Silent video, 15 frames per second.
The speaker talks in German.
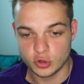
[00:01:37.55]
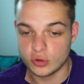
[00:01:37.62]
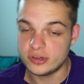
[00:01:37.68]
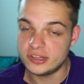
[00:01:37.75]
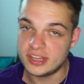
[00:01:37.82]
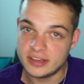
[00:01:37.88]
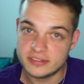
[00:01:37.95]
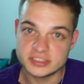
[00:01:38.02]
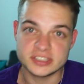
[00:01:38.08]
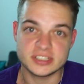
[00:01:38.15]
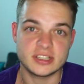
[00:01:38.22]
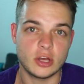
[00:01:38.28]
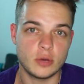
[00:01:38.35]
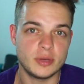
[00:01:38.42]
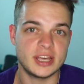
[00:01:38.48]
Corey Davis,
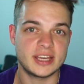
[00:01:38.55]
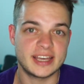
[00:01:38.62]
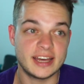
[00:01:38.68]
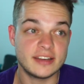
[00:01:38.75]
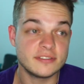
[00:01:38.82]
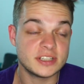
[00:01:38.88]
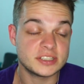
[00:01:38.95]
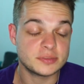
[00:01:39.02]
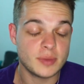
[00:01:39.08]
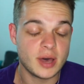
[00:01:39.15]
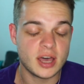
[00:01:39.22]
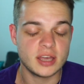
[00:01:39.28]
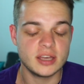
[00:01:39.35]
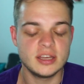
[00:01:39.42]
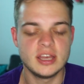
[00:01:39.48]
ich glaube, der kann was
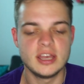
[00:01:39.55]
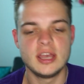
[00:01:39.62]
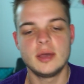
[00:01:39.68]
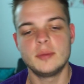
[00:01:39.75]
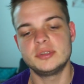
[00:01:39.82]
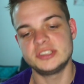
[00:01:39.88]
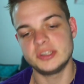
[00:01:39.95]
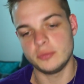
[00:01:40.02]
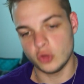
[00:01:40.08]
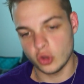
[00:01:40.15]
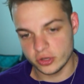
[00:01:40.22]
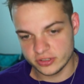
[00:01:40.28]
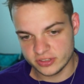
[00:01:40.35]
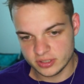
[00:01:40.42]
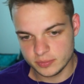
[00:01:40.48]
machen bei seinem
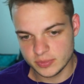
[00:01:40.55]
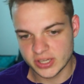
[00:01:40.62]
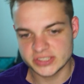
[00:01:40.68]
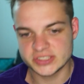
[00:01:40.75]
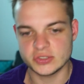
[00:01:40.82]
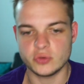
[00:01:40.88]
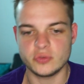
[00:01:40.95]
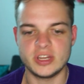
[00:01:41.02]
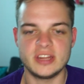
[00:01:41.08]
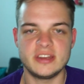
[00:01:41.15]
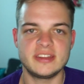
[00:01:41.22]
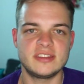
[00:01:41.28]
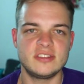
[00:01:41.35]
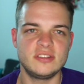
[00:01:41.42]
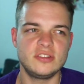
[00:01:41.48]
neuen Team jetzt, auch wenn er
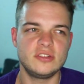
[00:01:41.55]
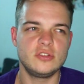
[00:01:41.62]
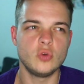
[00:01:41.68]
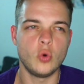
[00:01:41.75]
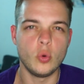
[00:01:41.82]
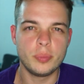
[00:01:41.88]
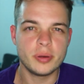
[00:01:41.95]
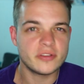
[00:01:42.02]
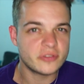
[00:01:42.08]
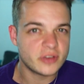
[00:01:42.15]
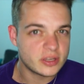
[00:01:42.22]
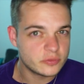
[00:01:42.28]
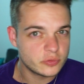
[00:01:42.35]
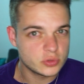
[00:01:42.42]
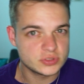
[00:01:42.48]
nicht so
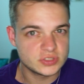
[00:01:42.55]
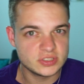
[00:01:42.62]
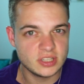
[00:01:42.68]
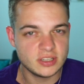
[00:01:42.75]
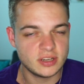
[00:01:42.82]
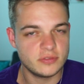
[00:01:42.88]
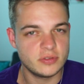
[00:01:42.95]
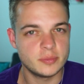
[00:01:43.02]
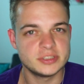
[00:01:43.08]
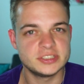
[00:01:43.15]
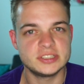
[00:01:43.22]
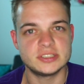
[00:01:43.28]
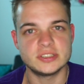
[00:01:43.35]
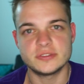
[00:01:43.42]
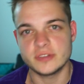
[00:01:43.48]
perfekt funktioniert hat, wie man
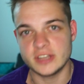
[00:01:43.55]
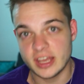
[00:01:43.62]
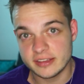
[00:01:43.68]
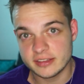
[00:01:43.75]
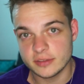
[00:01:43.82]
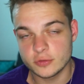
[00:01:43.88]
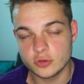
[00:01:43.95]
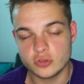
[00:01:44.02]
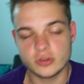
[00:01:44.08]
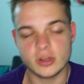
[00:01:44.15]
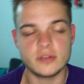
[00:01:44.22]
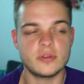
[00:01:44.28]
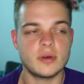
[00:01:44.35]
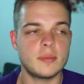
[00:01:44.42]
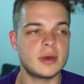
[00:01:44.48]
sich das vielleicht gewünscht
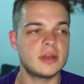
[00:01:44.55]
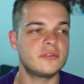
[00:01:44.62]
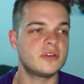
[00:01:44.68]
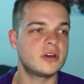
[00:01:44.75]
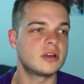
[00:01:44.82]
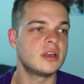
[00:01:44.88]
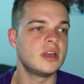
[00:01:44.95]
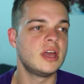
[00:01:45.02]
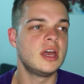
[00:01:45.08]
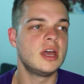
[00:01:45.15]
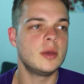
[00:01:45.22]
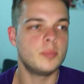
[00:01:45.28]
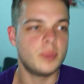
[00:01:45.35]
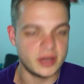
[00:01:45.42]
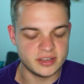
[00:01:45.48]
hat am Anfang
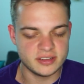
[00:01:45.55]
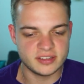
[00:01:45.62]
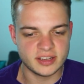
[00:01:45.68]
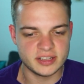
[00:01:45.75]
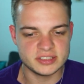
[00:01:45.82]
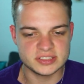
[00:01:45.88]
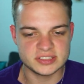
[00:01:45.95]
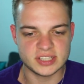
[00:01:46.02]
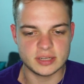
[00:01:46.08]
bei den Titans.